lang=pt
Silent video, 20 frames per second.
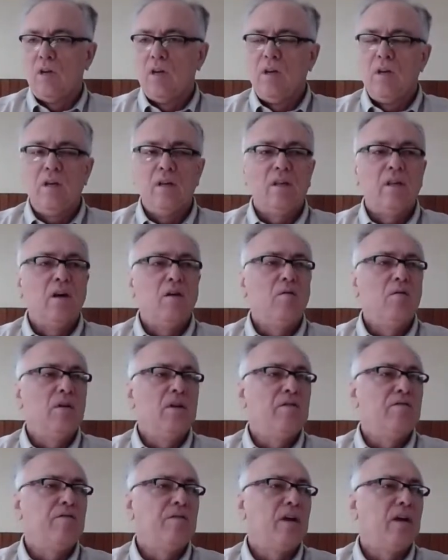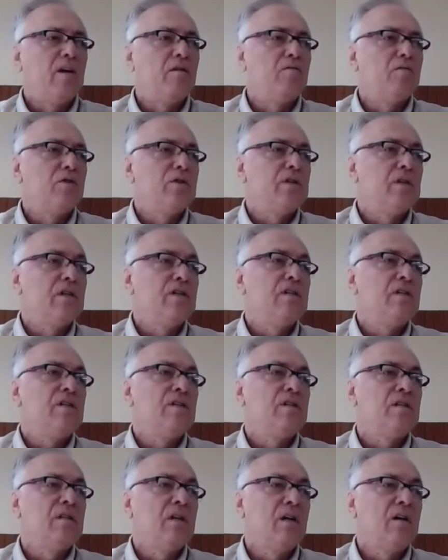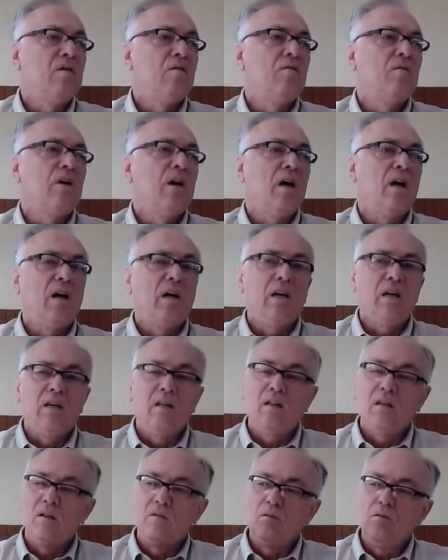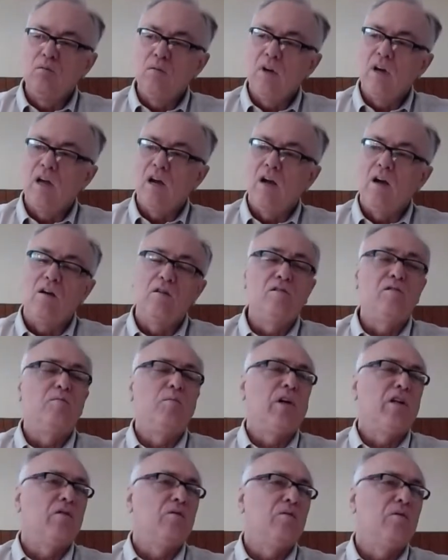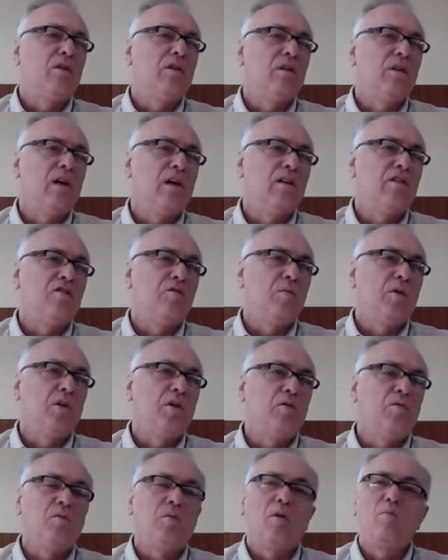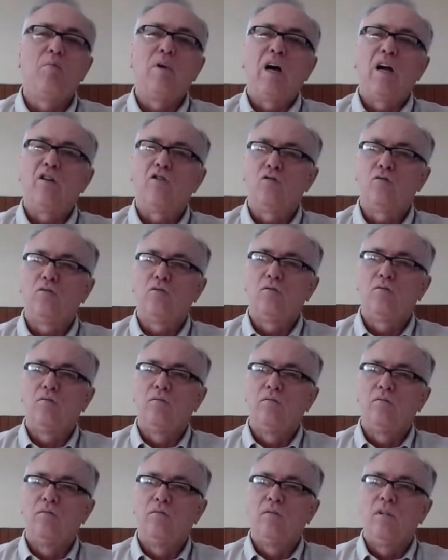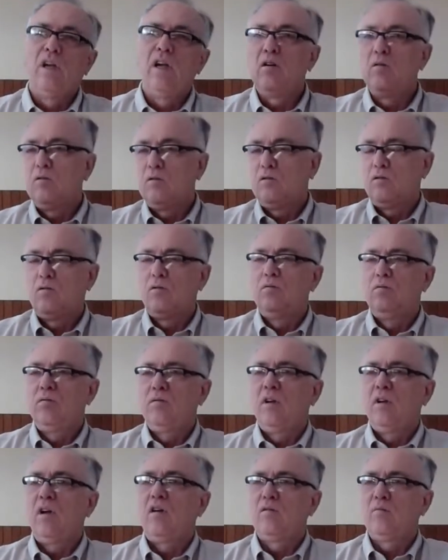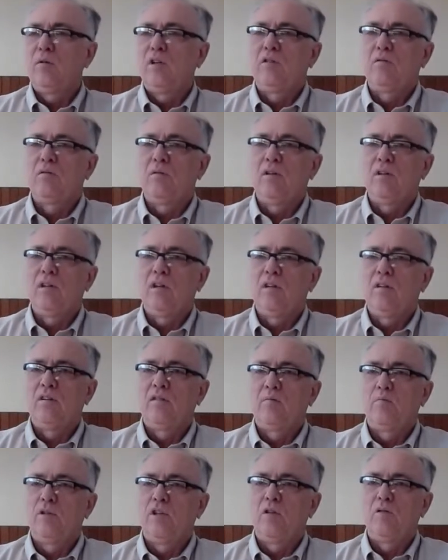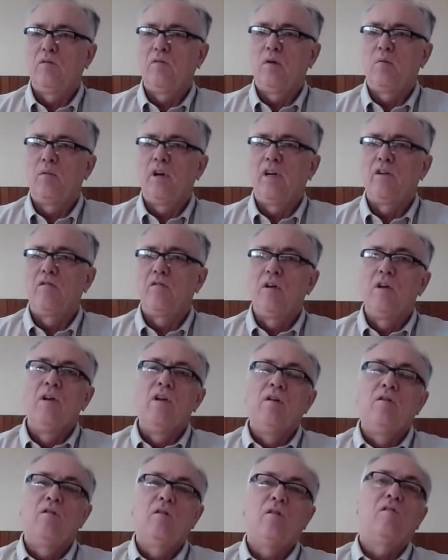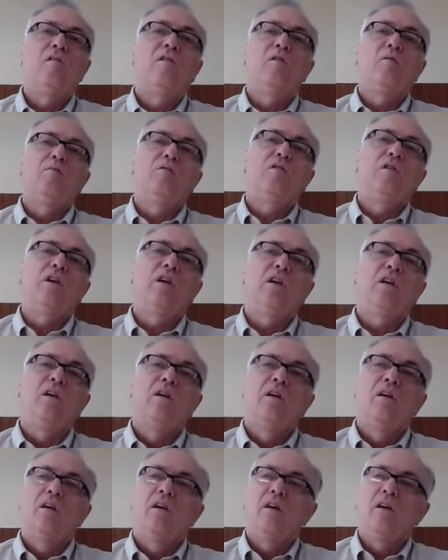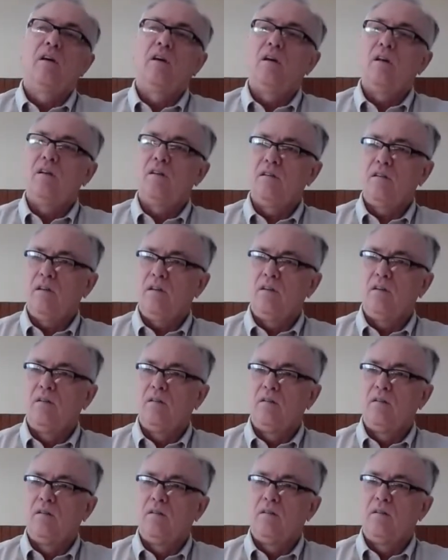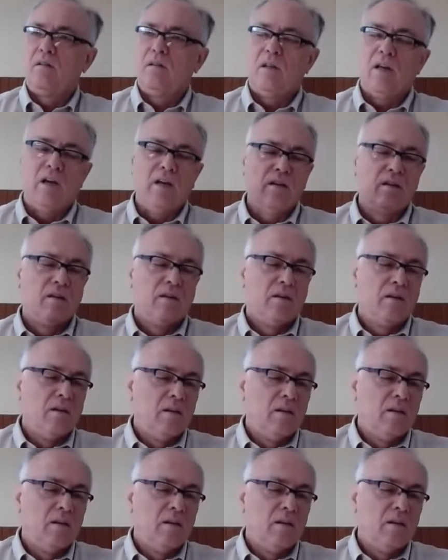Então ele fala: vocês estão ainda num grau de maturidade espiritual baixo. Eu estou num grau de maturidade espiritual baixo. Nós temos que crescer, tá?